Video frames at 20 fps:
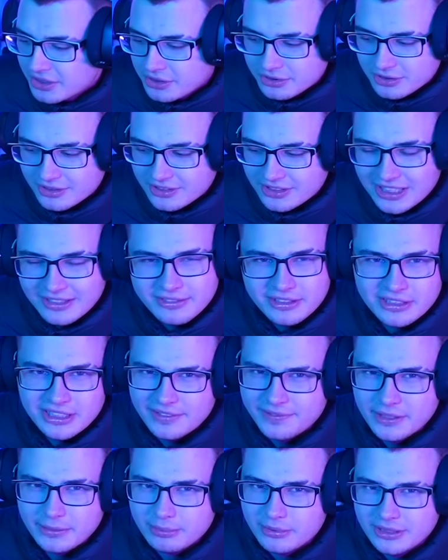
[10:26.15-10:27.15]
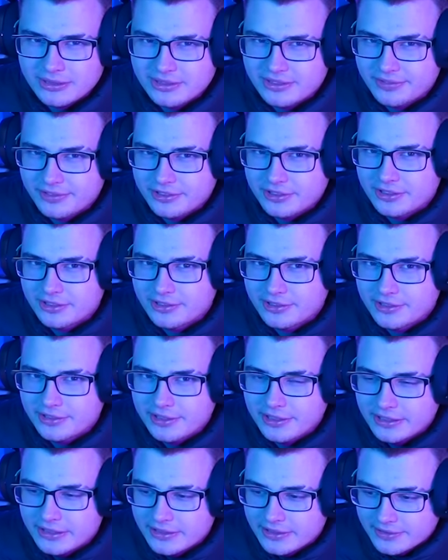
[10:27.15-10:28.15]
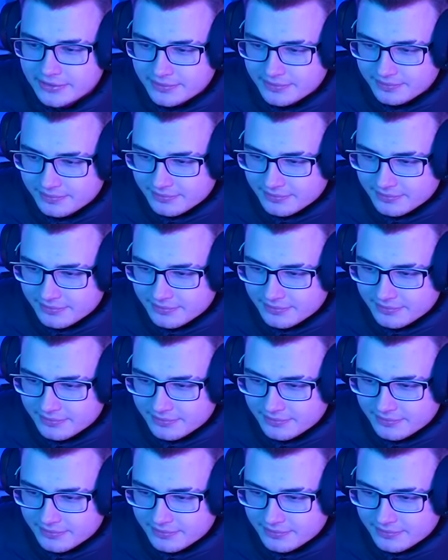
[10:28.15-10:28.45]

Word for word: Już od dawien dawna byłem stworzony do tego. Mhm.